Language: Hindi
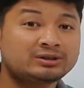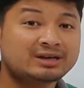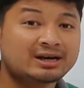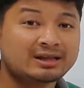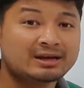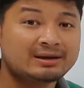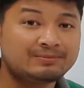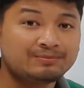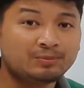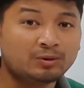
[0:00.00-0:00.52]
ज़्यादा
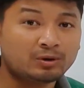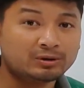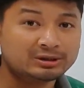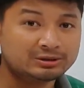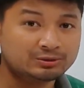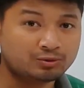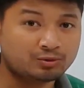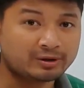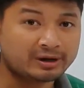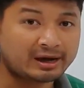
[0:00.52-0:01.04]

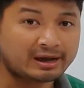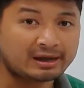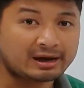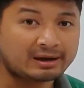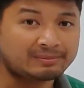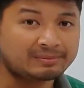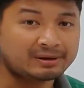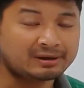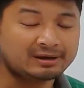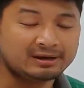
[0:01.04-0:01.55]
इम्पॉर्टेंट हो गया यहाँ
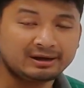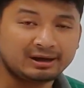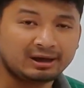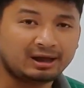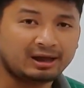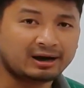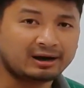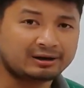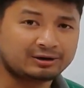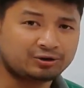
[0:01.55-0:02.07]
पे
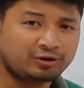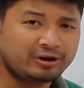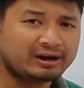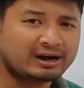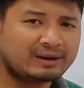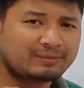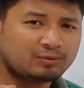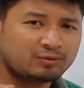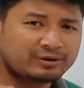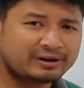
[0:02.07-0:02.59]
अगर ड्राइंग
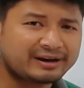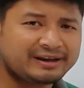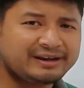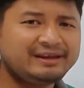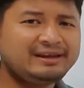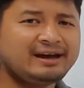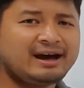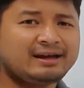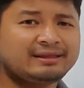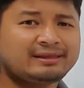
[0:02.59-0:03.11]
आपको
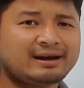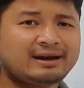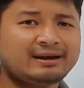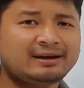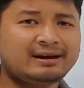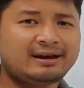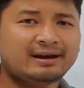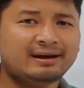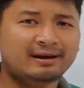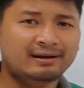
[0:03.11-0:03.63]
नहीं आता है
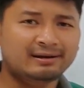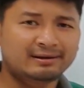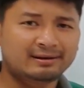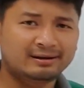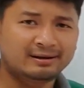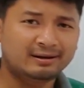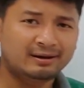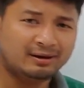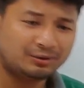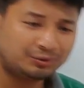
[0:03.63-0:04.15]
ना
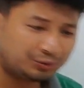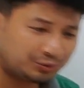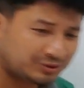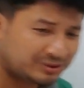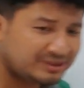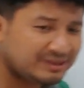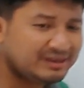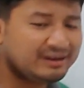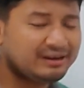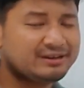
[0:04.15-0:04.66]
तो
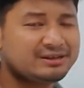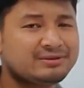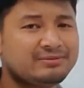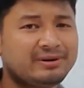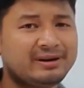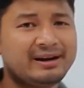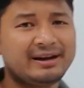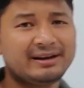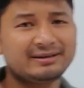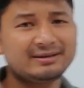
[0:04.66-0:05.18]
सीख लीजिए
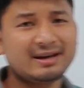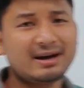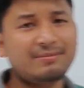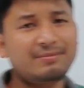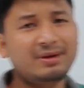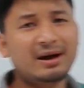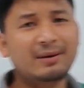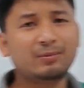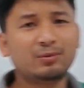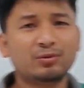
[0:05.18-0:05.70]
वरना एग्ज़ाम
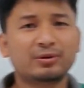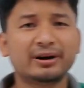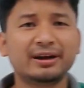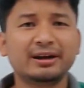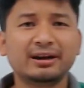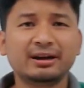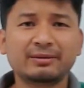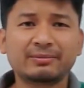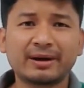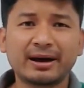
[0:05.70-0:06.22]
में आप लोग
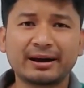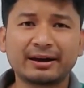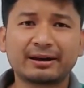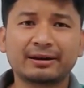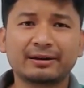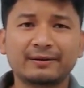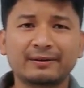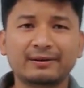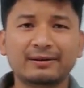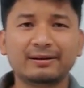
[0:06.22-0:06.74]
नहीं कर
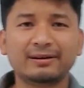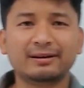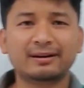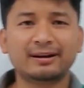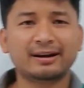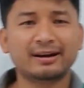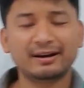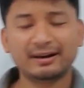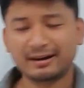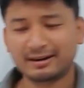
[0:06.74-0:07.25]
पाएंगे
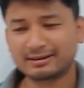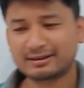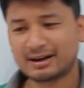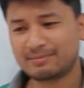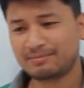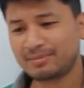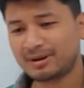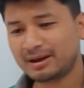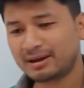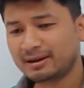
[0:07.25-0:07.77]
ठीक है
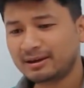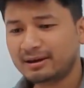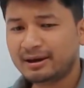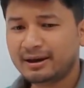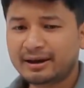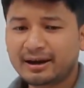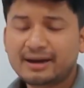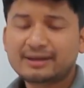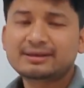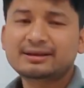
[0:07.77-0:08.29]
एग्ज़ाम में
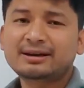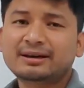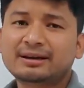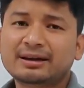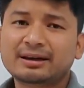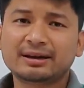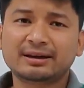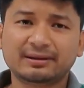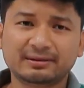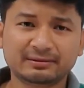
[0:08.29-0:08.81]
कैसे
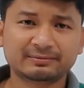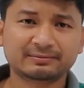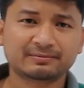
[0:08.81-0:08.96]
करेंगे